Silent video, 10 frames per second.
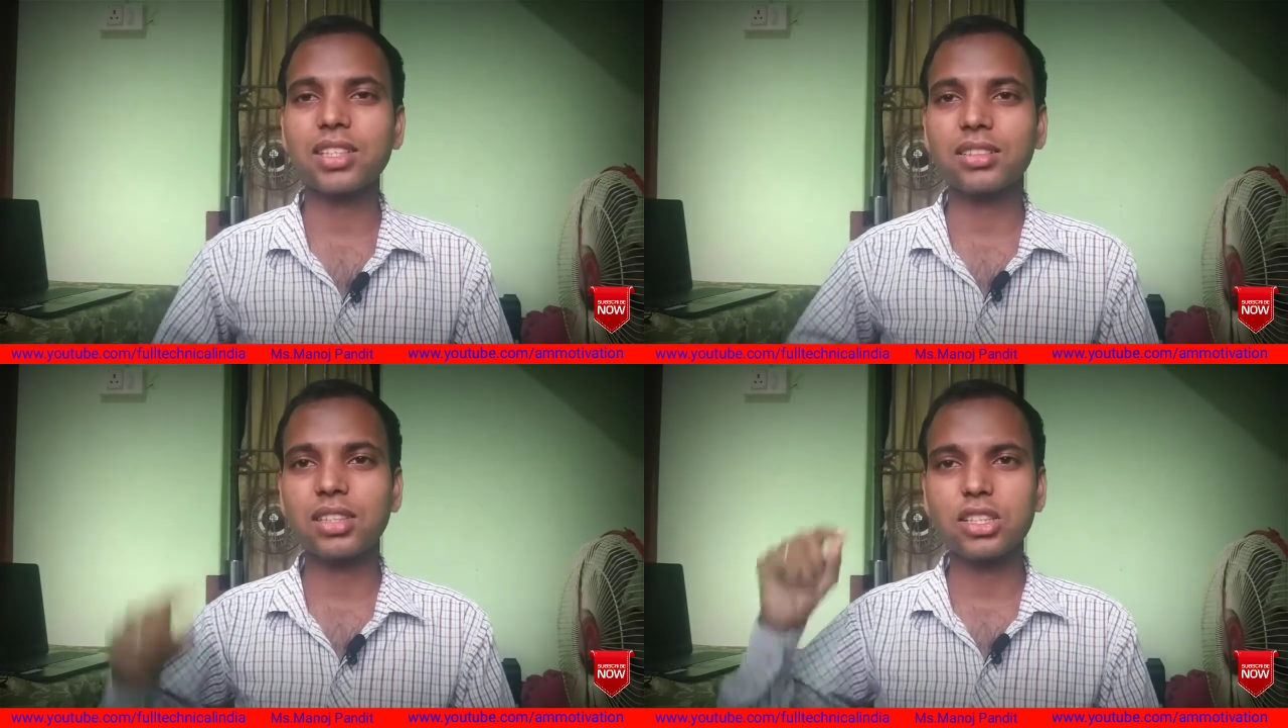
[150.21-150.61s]

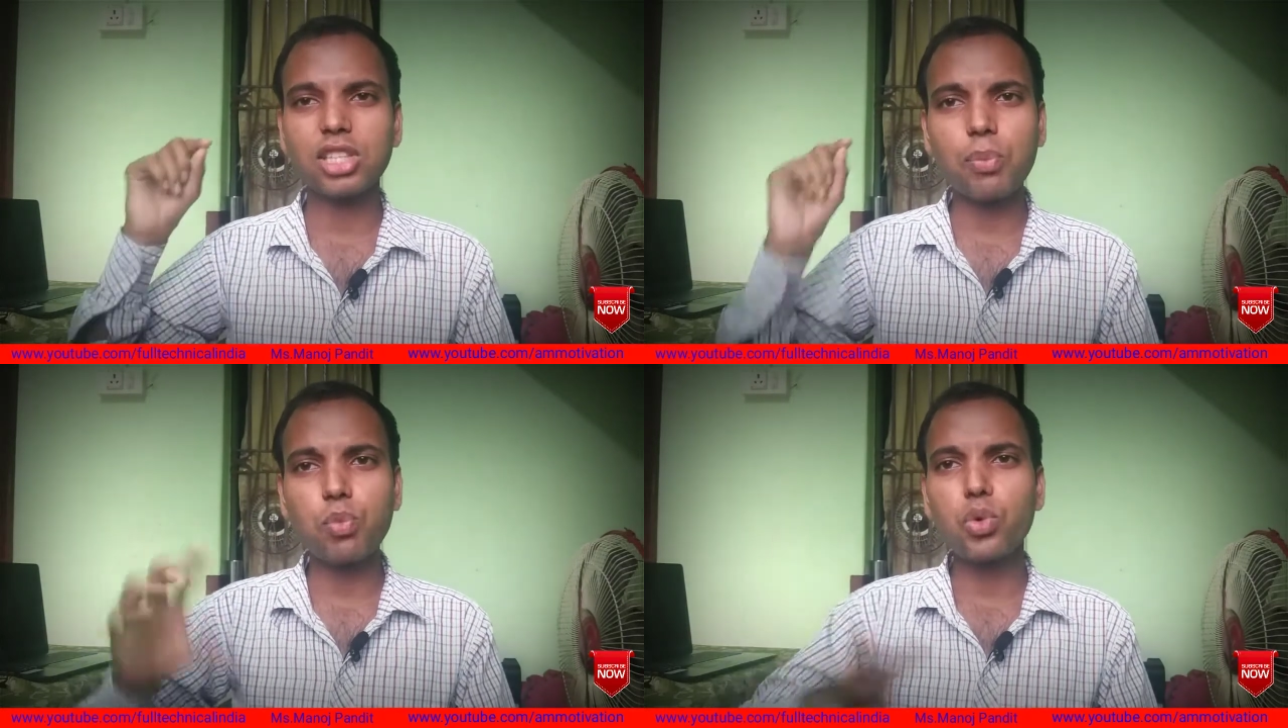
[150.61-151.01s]
सकते हैं
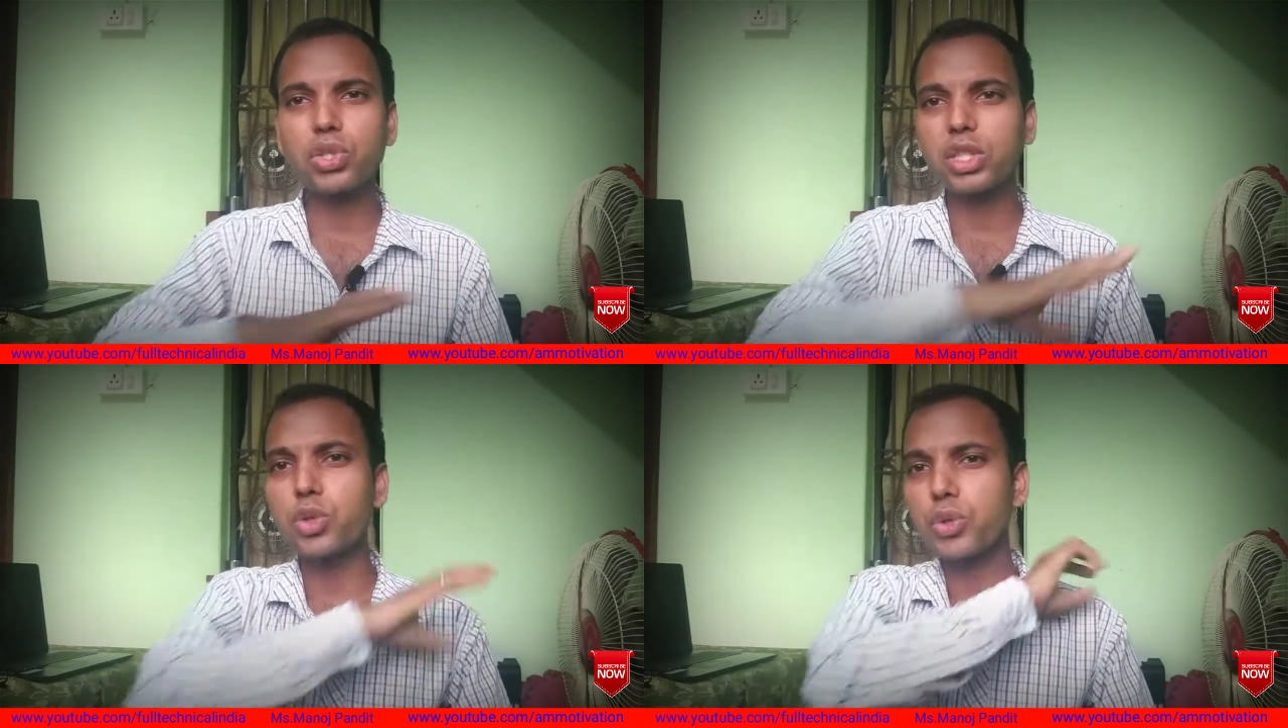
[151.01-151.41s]
सब
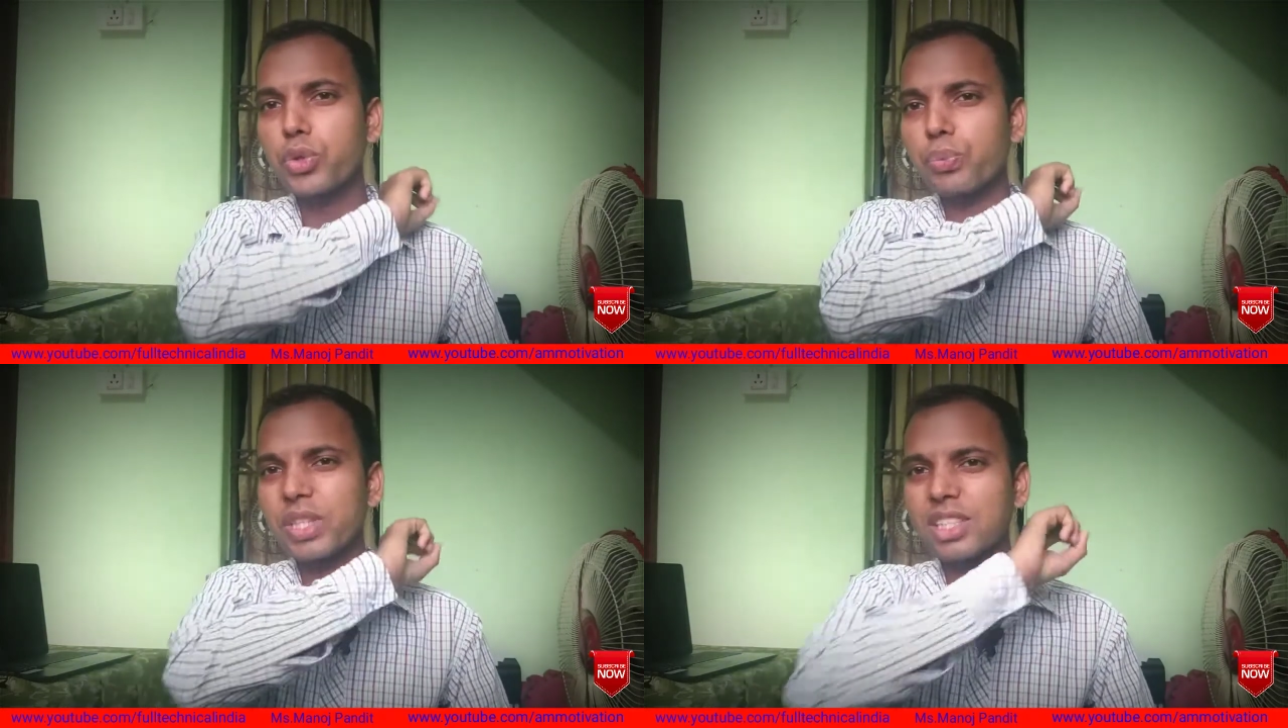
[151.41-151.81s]
कुछ
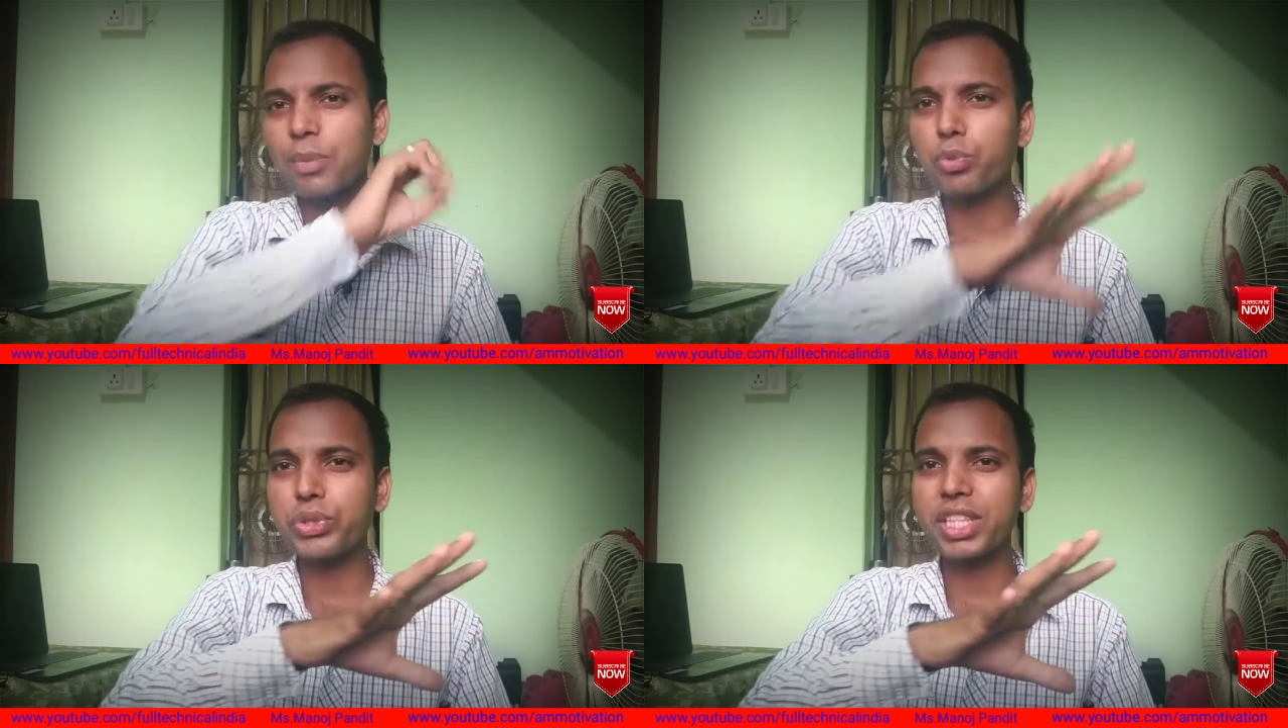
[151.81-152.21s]
यूट्यूब से
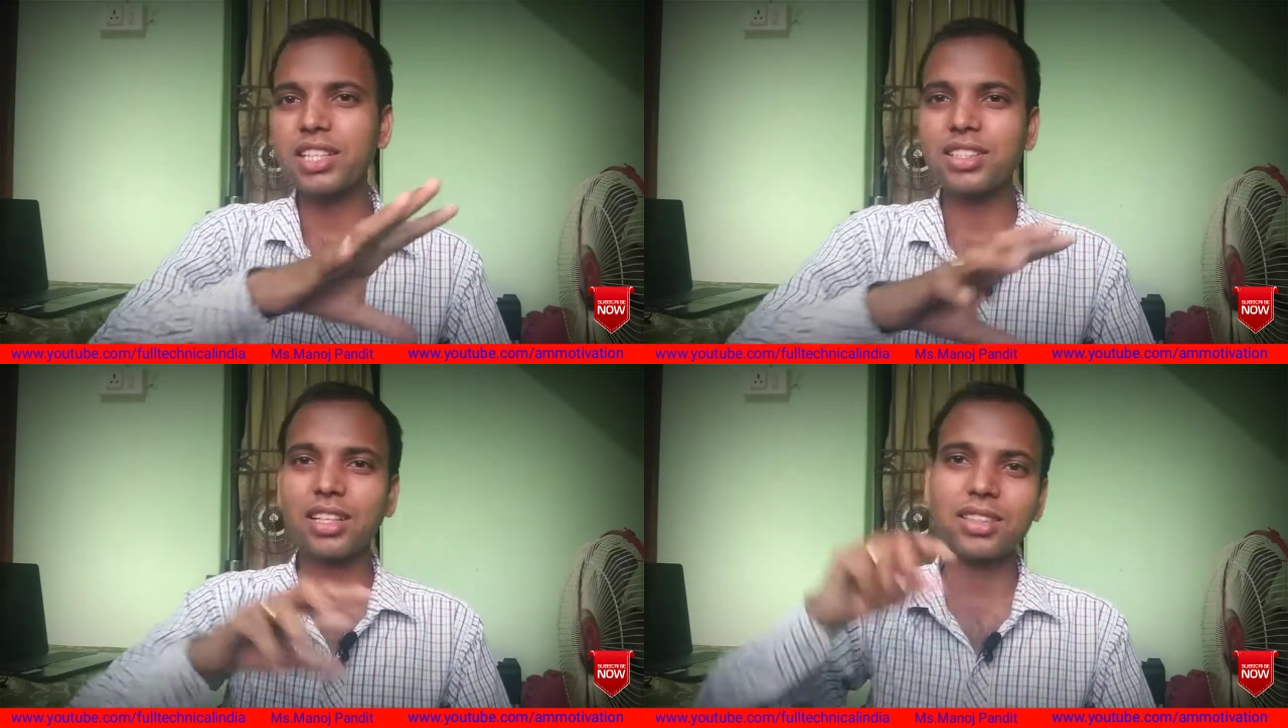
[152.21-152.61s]
सब कुछ
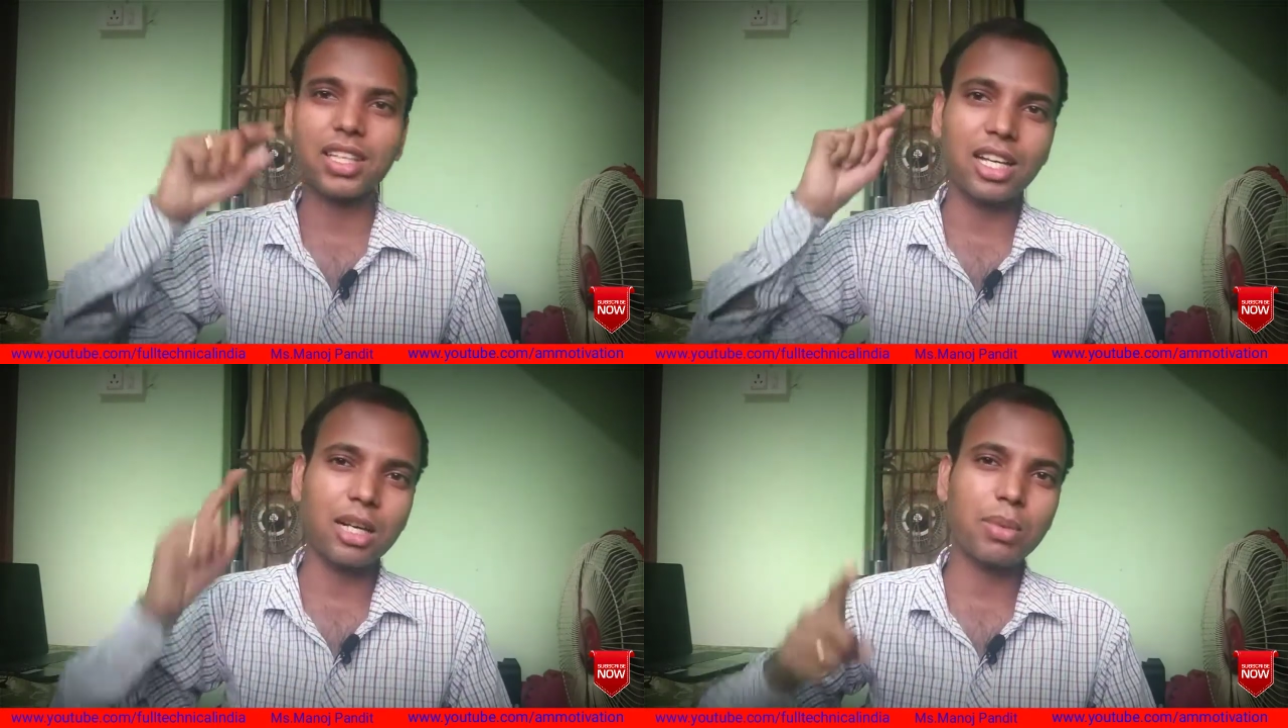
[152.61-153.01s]
कर सकते
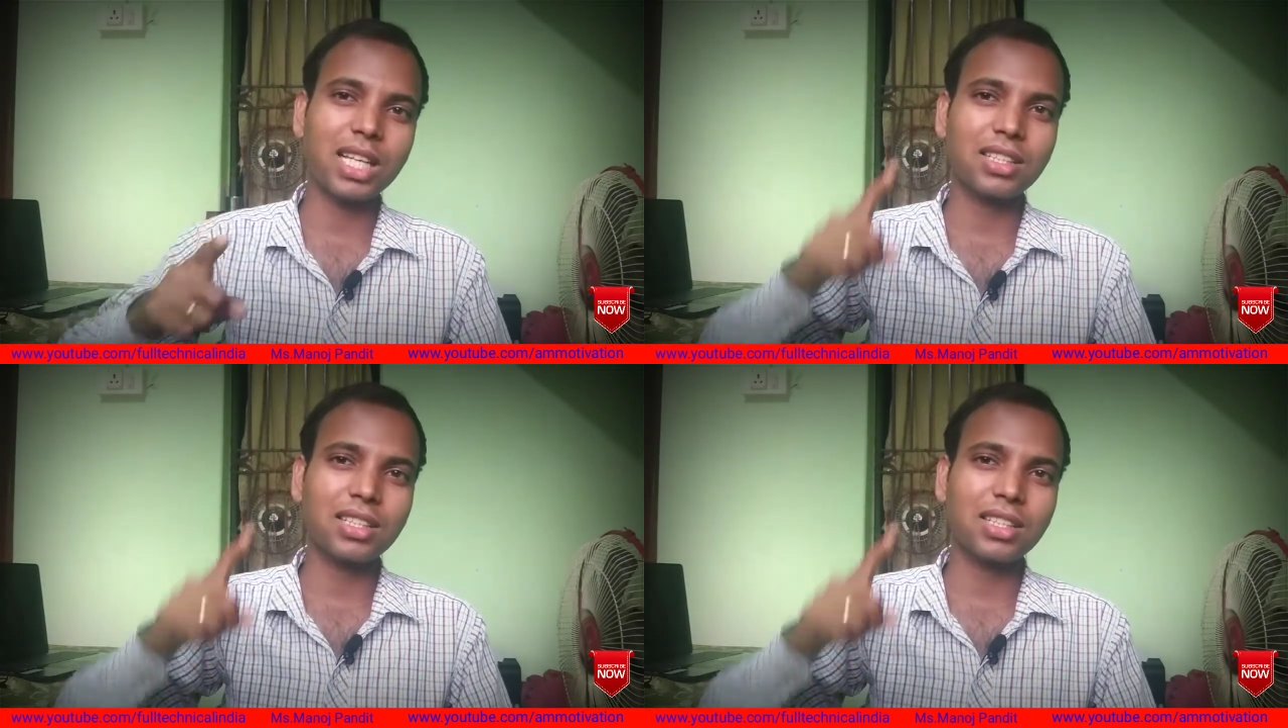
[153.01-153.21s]
हैं घर बना